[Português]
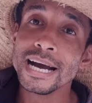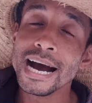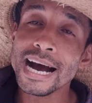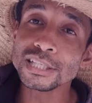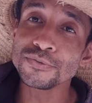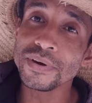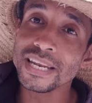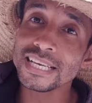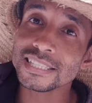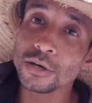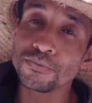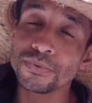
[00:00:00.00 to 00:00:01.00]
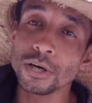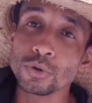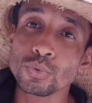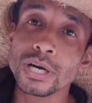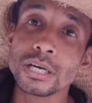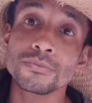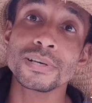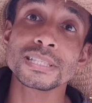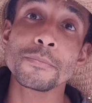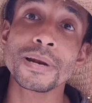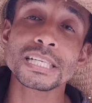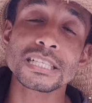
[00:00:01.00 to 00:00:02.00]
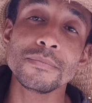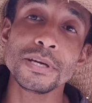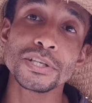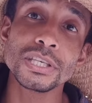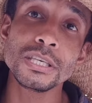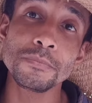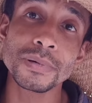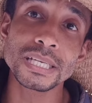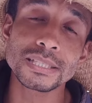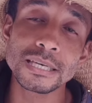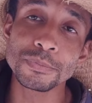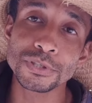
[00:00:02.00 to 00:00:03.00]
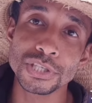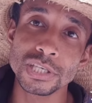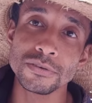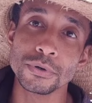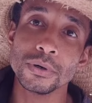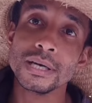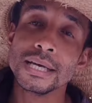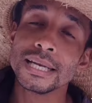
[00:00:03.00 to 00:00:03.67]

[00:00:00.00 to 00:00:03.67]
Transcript: A diferença ao final do ano vai ser praticamente imperceptível.